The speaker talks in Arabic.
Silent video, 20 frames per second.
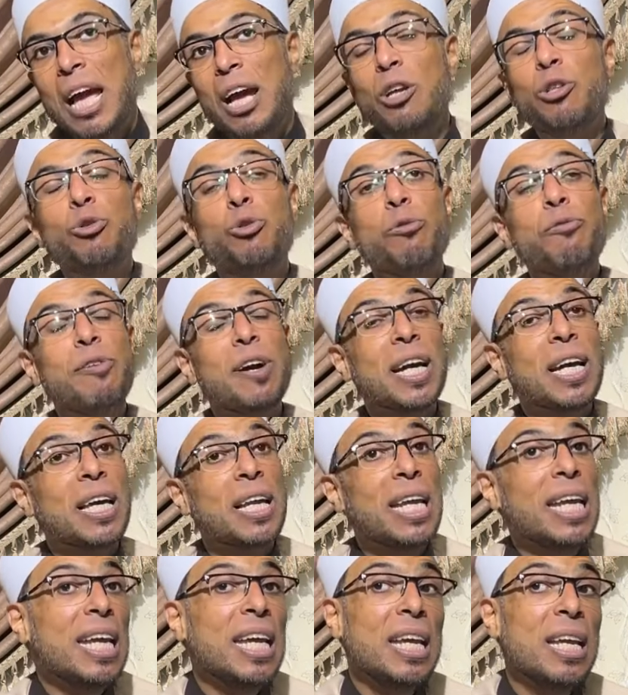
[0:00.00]
انتوا
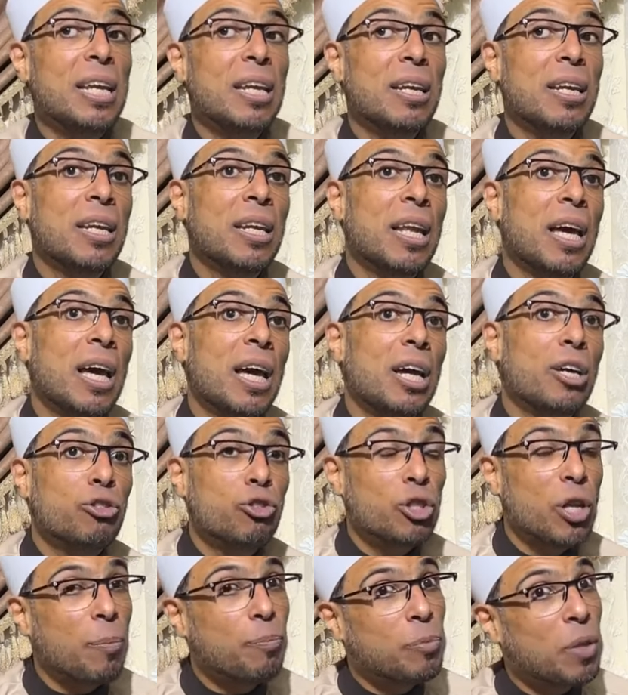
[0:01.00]
فاكرين
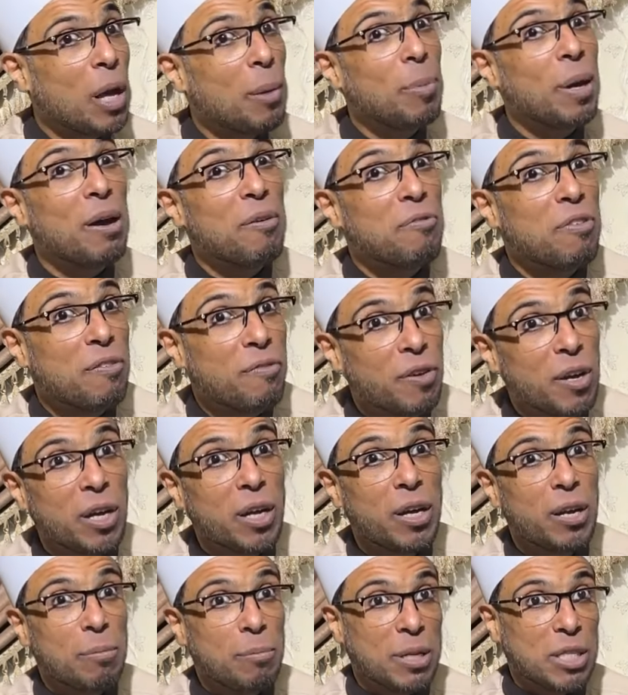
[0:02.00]
الطبطبة في
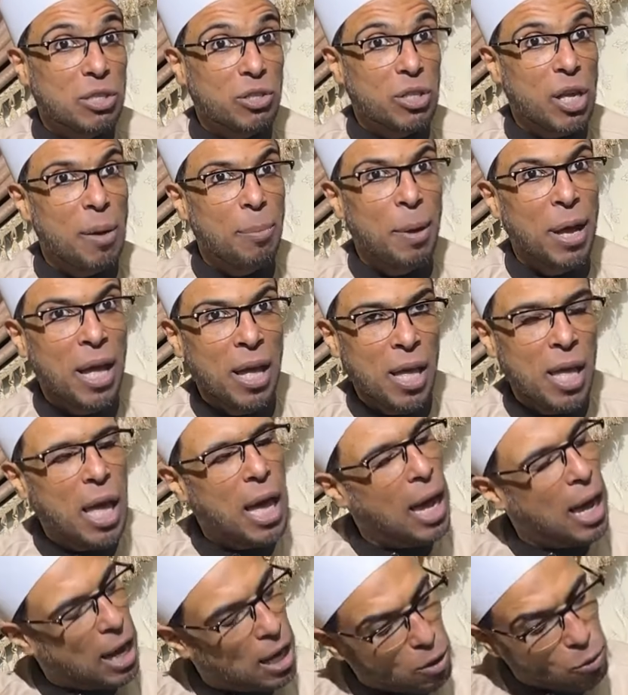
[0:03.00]
فقه المصطبة
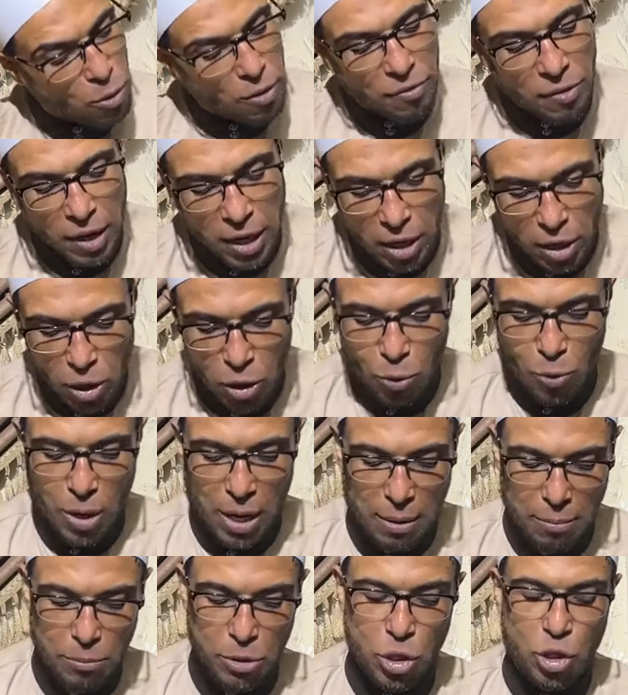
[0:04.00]
ايوه فاكرينه يا
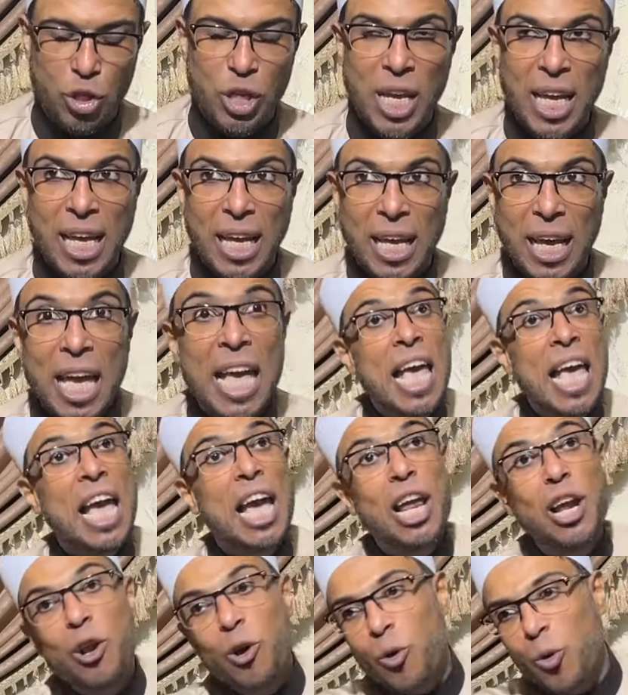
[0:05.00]
عم الشيخ
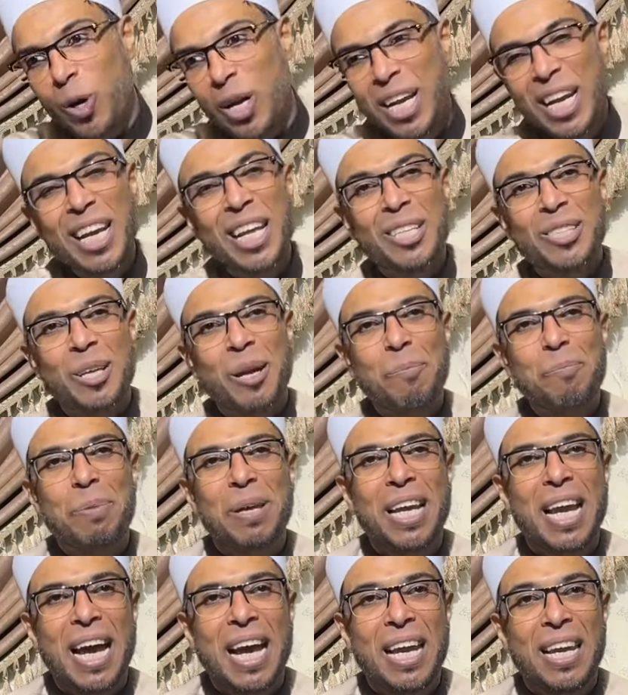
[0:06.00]
اللي كلنا
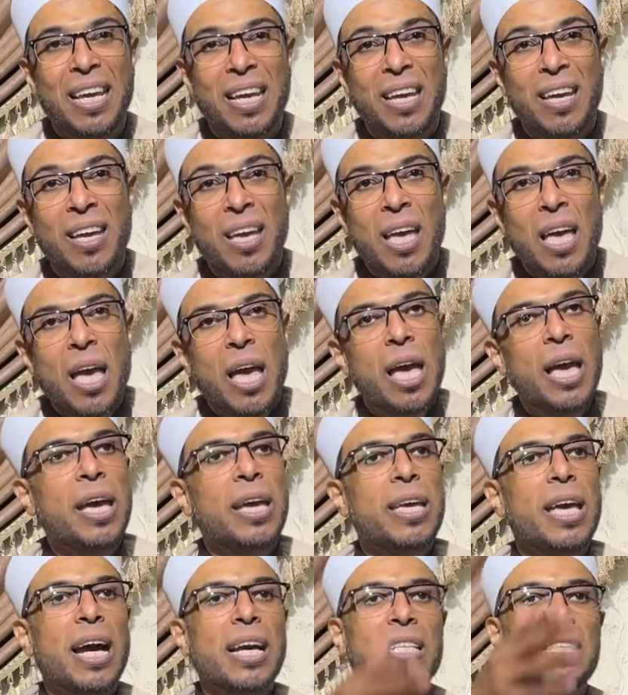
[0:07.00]
اتربينا عليه ايه
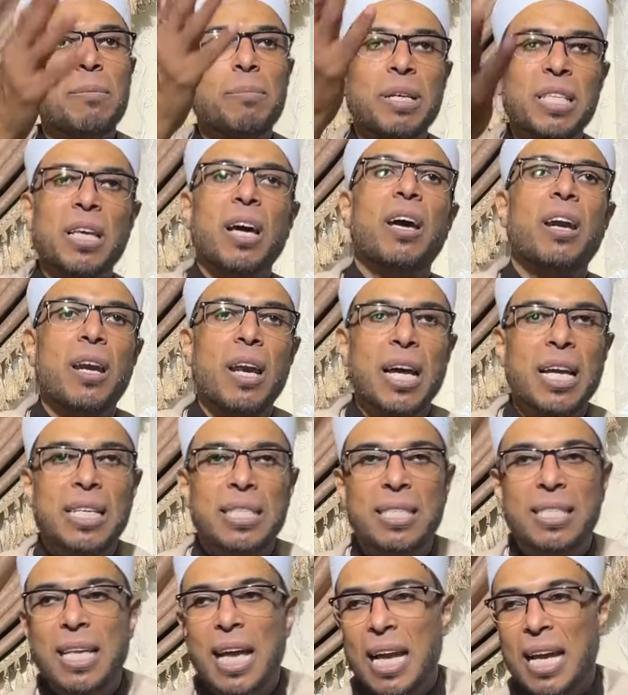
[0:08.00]
يا اختي ما تخرجي
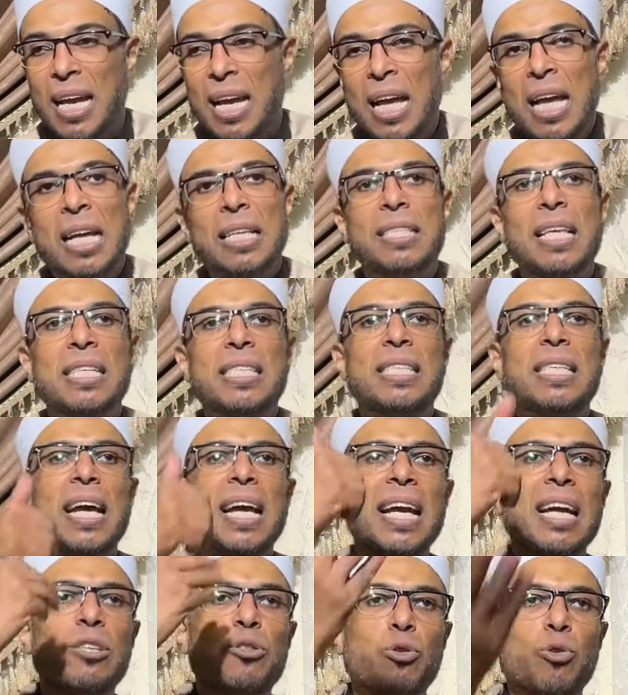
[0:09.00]
الزكاه ده
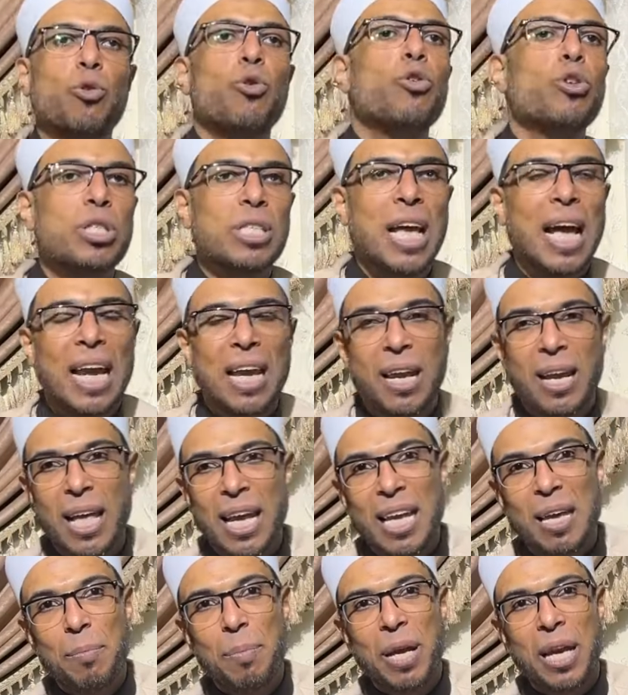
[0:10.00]
الزكاه تجوز على
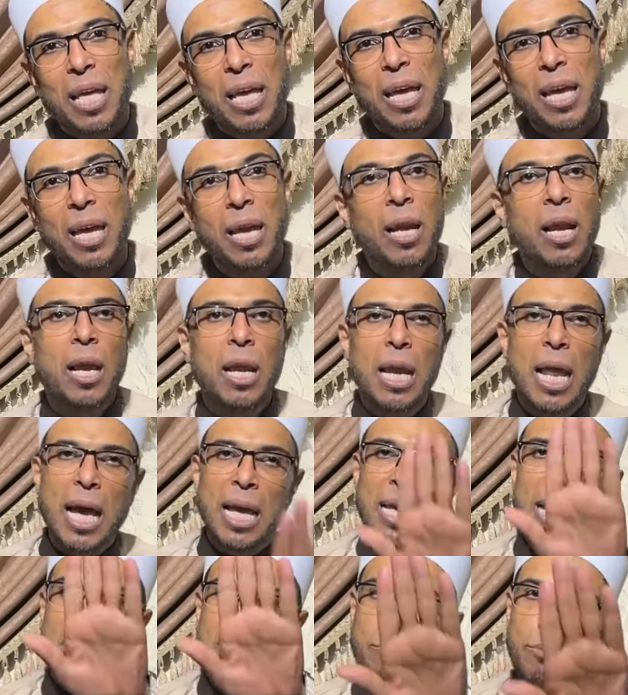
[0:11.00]
راكب الخيل لا
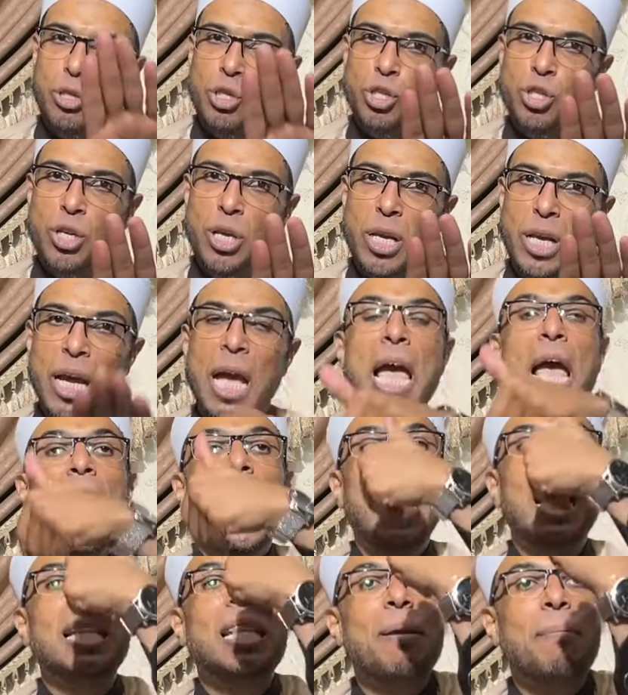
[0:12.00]
يا عم الشيخ
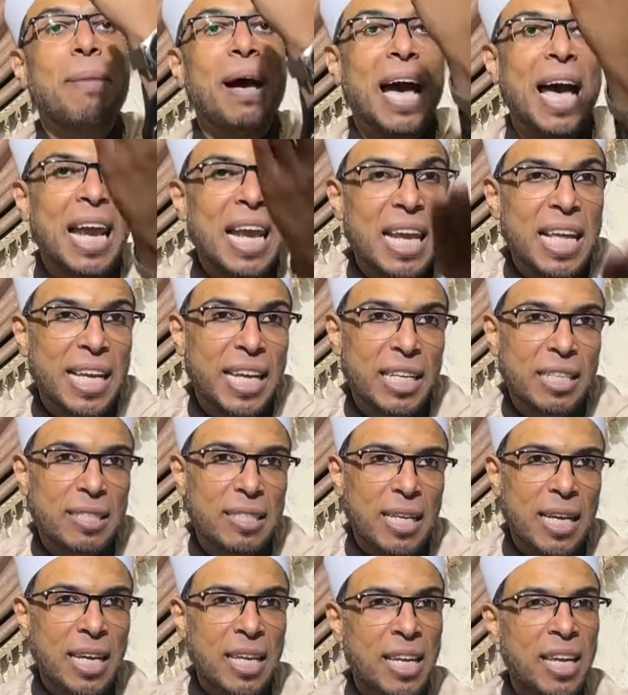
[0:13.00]
ادم قال لك
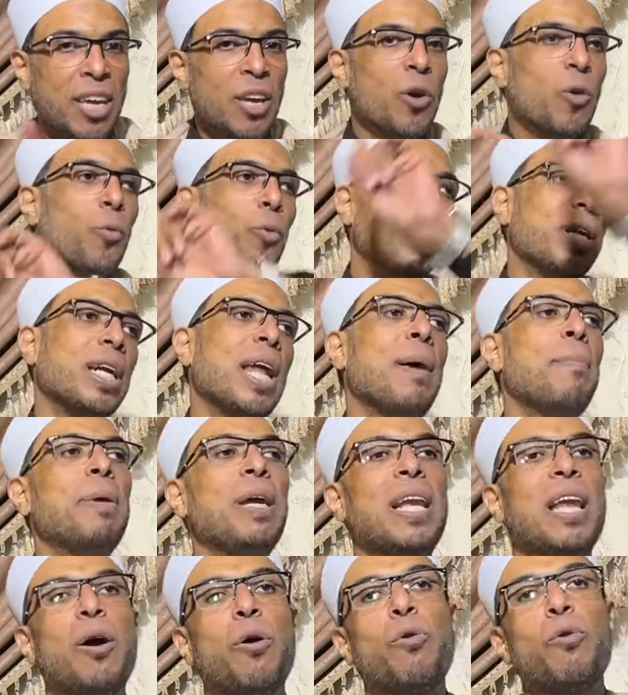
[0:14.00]
اديني
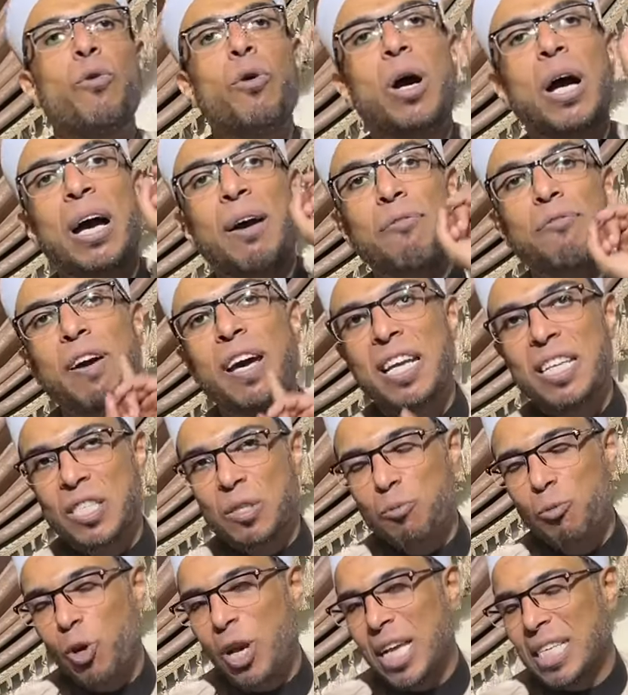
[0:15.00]
والنبي لو
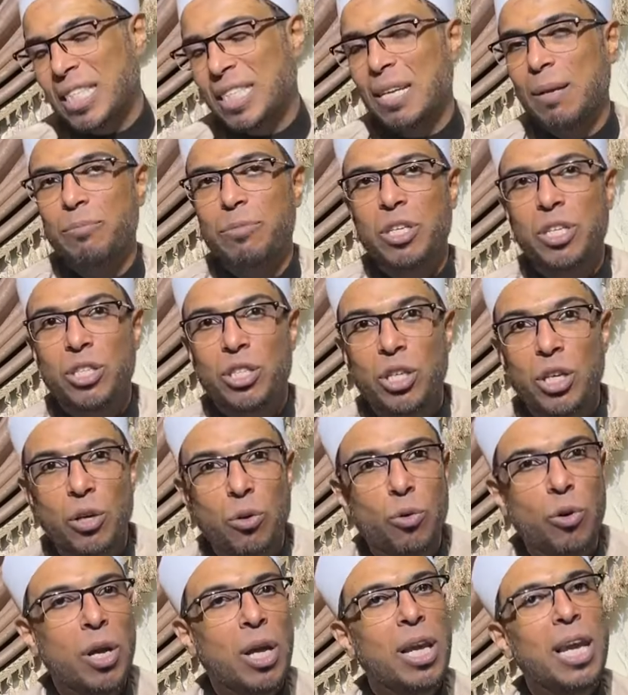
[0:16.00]
فارس ملسم
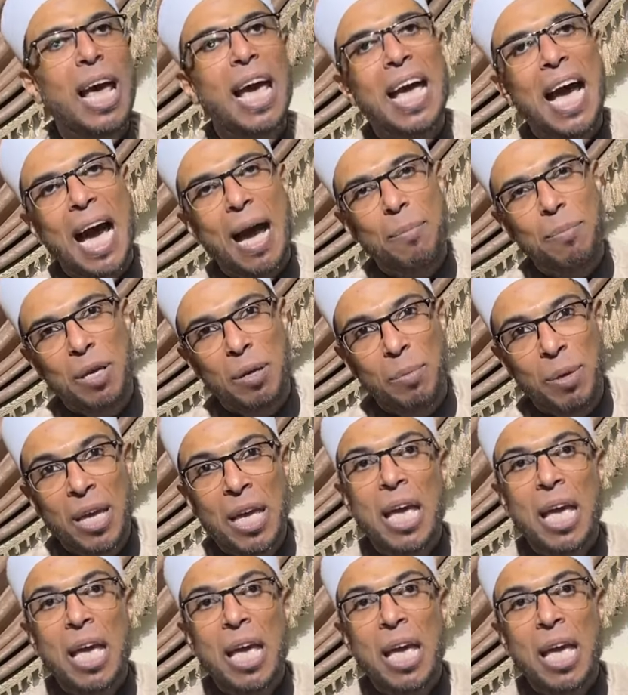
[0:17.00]
تديله لا يا حبيبي